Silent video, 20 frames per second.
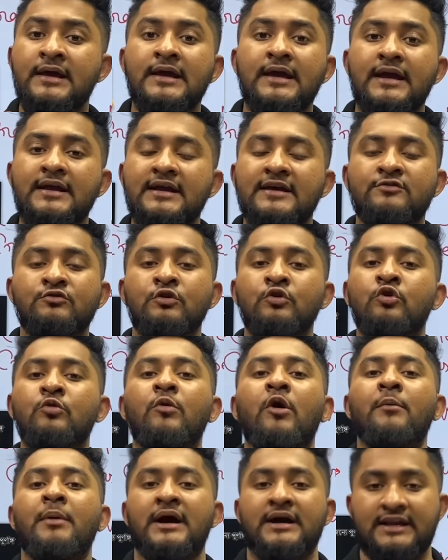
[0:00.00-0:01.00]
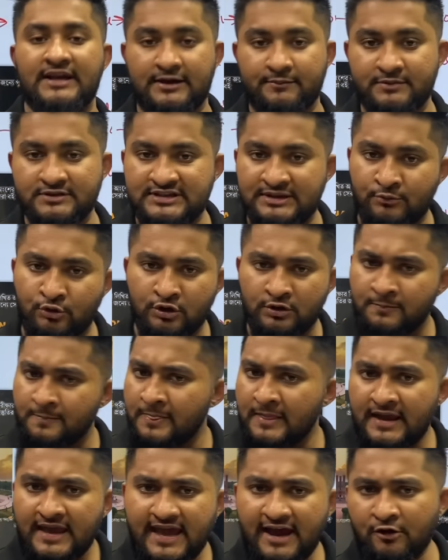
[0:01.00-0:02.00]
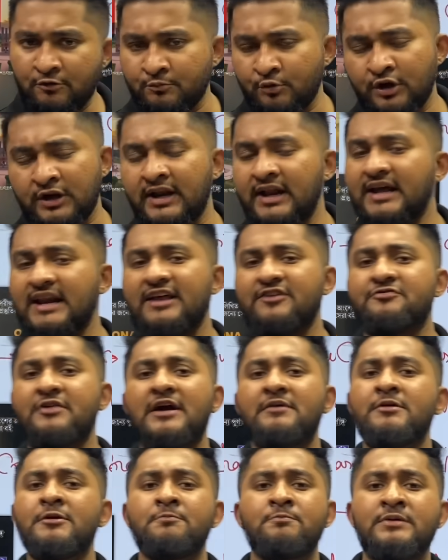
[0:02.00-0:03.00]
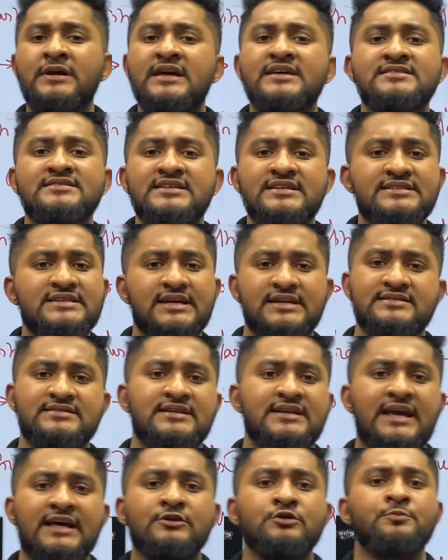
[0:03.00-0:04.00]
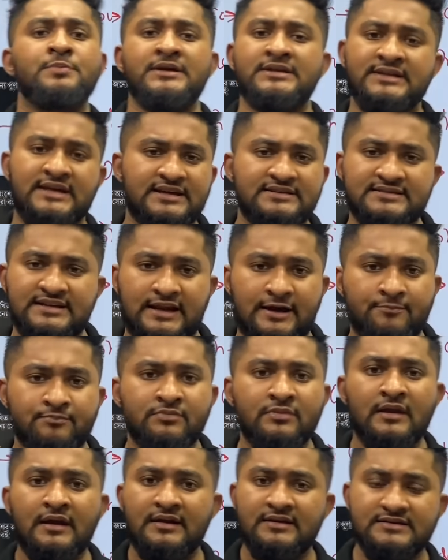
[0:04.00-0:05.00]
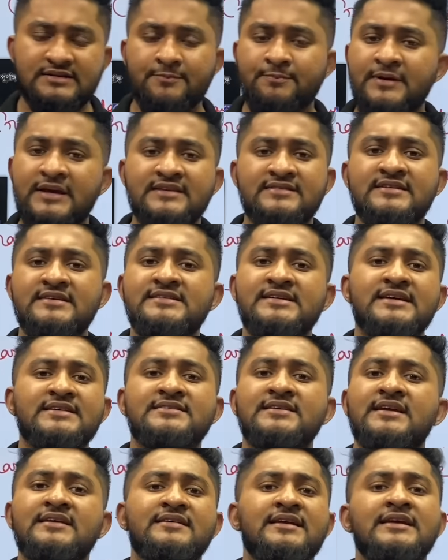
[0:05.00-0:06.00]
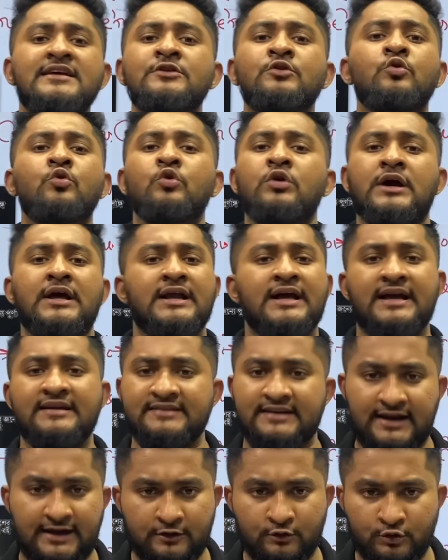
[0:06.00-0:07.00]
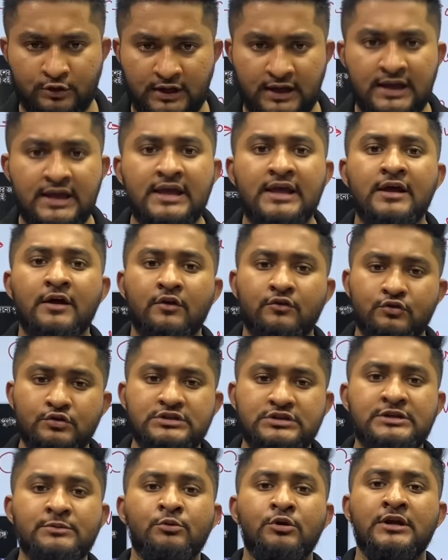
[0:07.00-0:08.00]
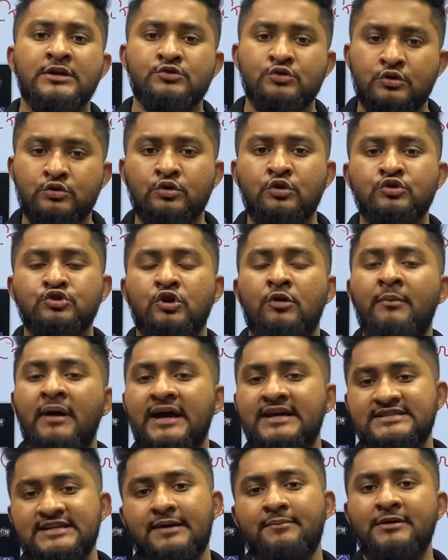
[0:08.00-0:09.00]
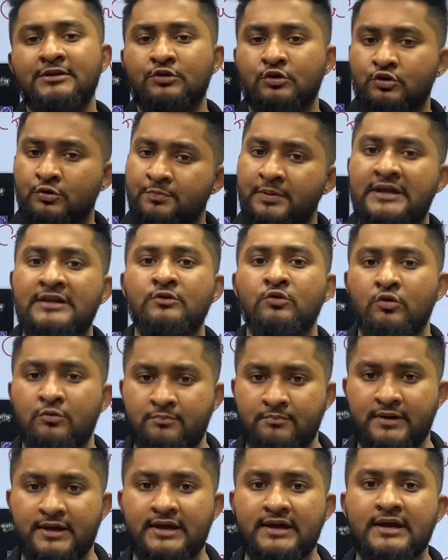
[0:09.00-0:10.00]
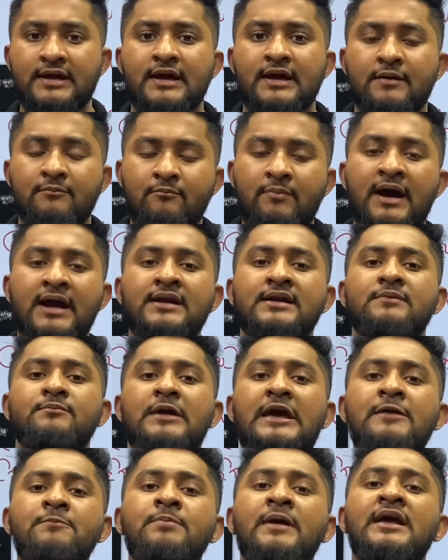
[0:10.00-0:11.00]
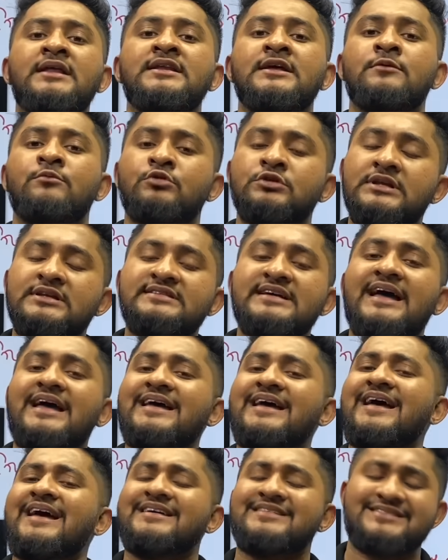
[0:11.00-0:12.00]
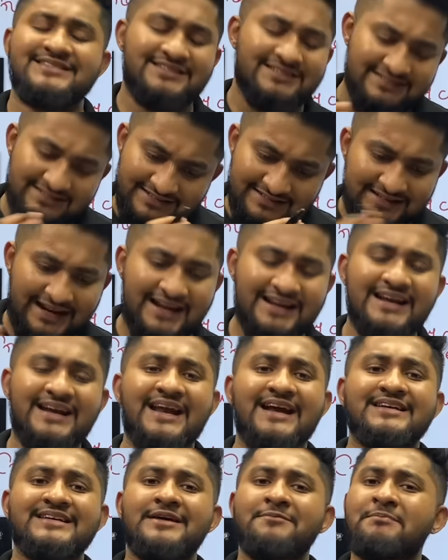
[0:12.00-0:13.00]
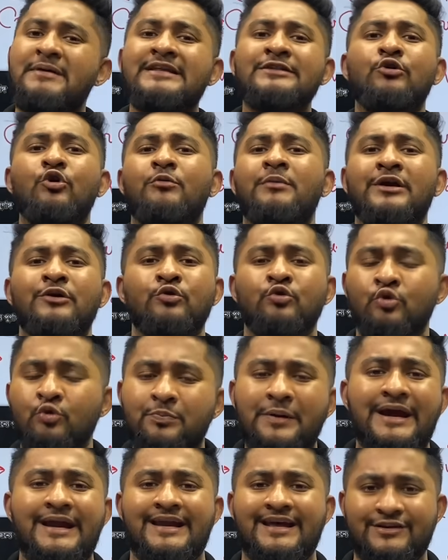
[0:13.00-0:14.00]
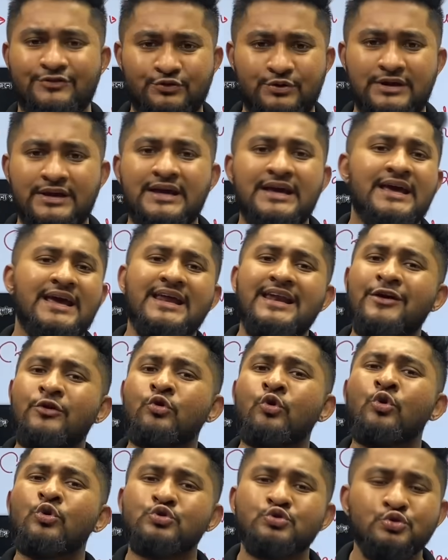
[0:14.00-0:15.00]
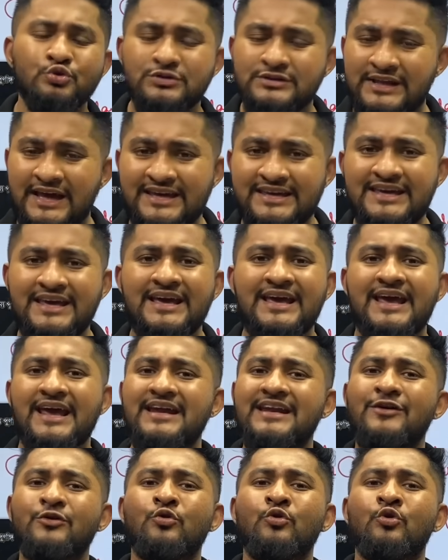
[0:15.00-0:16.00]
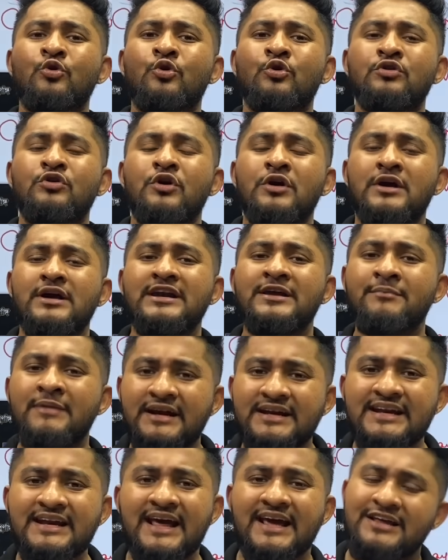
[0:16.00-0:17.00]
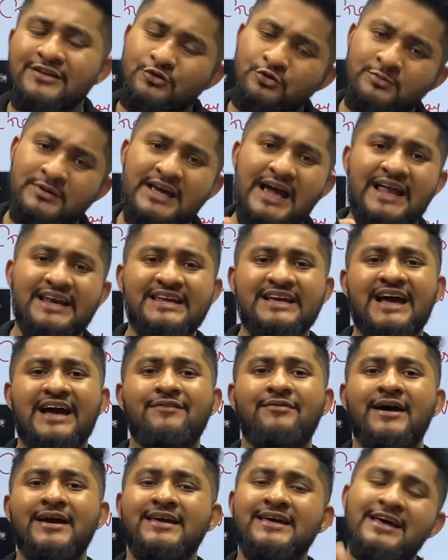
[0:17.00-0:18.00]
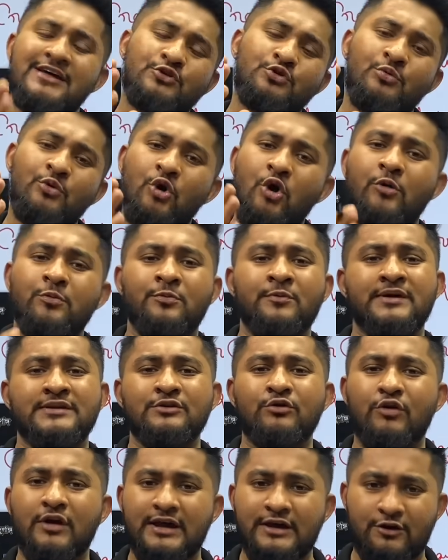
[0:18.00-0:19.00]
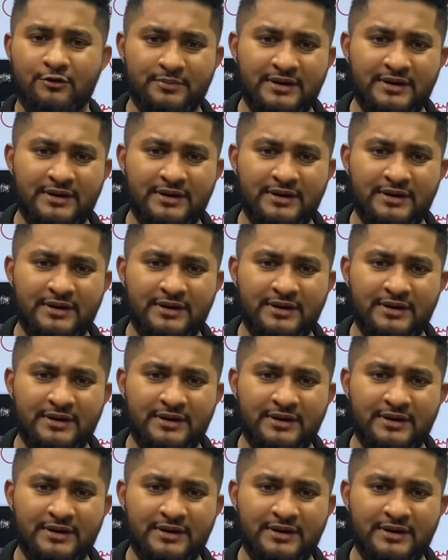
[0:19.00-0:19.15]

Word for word: এটা আসলে খুব অবাক লাগবে যেমন এখন মনে না ক্লাস ফাইভের পিএসসি জিএসসি নিয়ে এত পেন খেয়েছিলাম সে পিএসসি জিএসসি রেজাল্ট কিন্তু কোনো কালে কাজে লাগলো না সো জীবনে যত সময় যাবে তত পেন কমবে বাট এই পেইনের মধ্যে জাস্ট টার্গেট একটাই পেন কমার কোনো উপায় নেই আসলে এটার কোনো ওষুধ নাই এটার কোনো রিমেডি নাই তুমি গালি খাবাই তোমাকে অপমান করাই হবে